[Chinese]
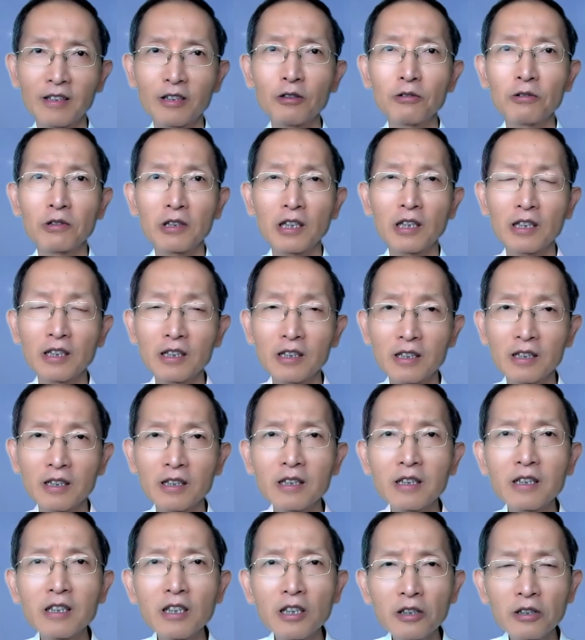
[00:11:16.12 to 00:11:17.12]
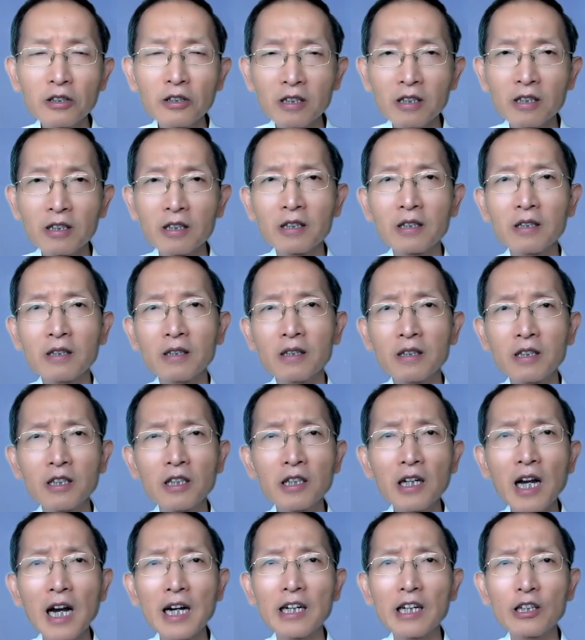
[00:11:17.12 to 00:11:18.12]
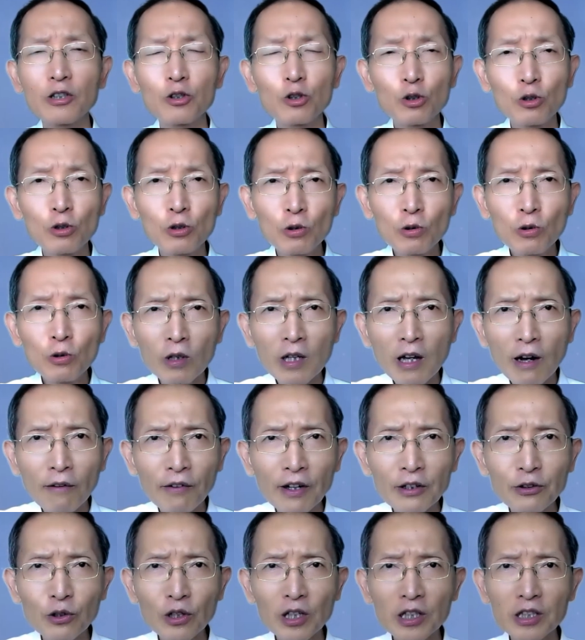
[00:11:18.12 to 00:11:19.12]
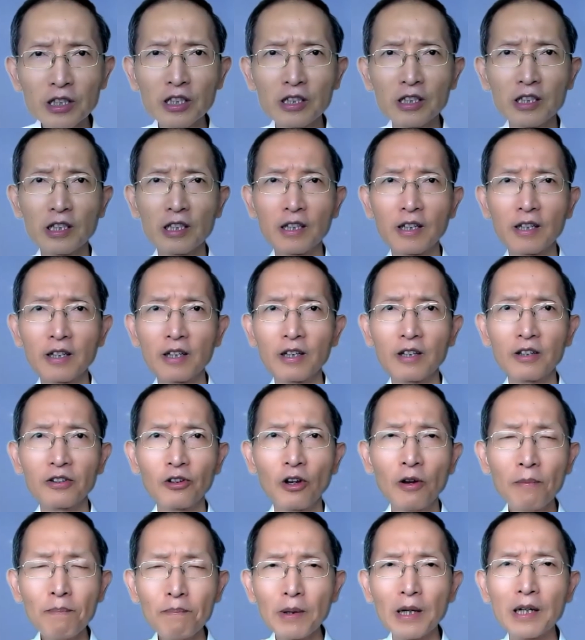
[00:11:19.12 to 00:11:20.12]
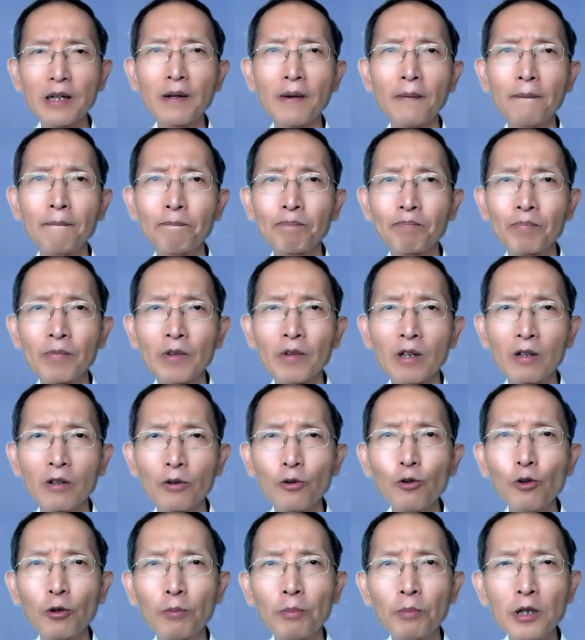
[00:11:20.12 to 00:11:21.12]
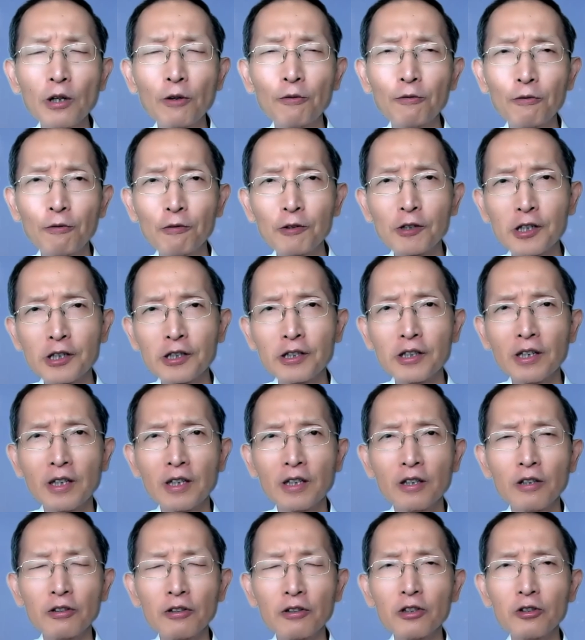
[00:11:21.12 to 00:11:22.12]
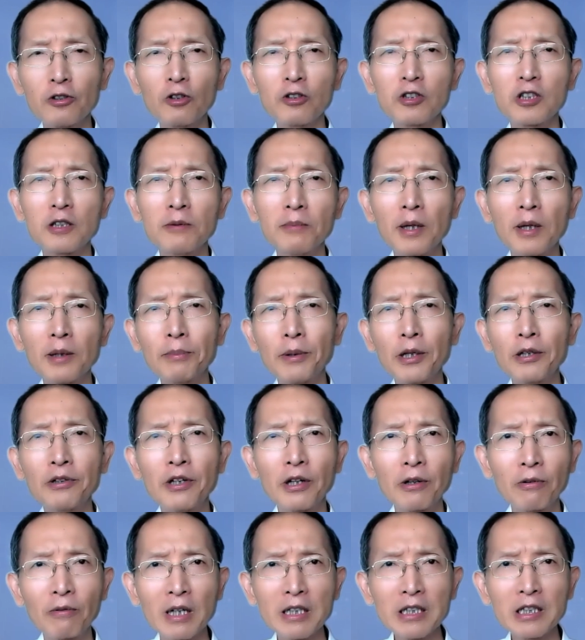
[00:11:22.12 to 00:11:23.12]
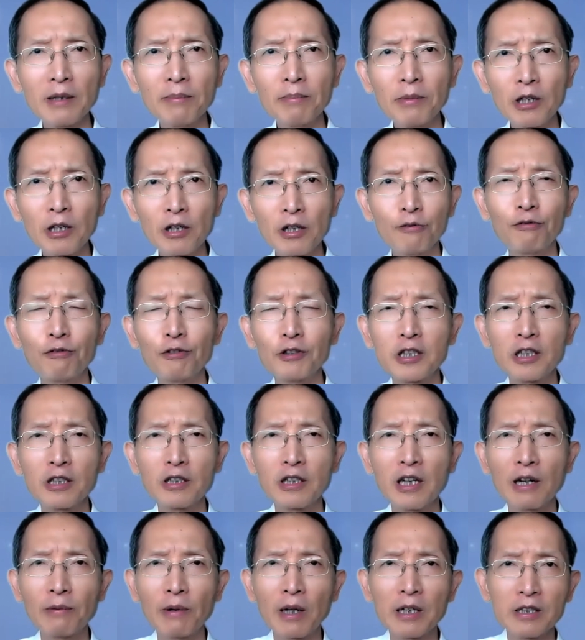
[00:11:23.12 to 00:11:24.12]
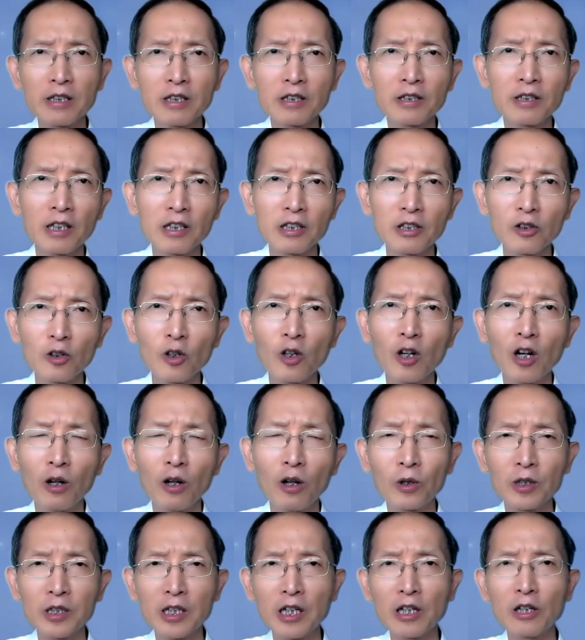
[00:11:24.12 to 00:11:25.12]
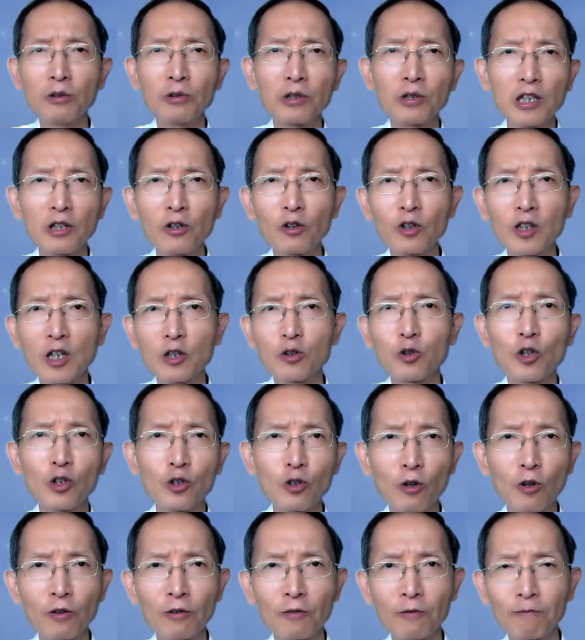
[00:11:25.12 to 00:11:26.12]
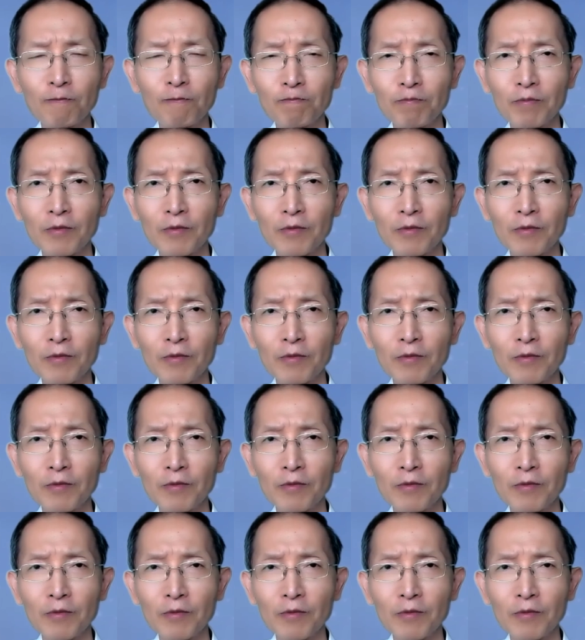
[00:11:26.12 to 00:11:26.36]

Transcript: 就遮遮盖了许多要犯罪的事情。原本若没有扶持，有弟兄姊妹，没有人关心，没有人扶持，他往世界去，落在肉体，落在最终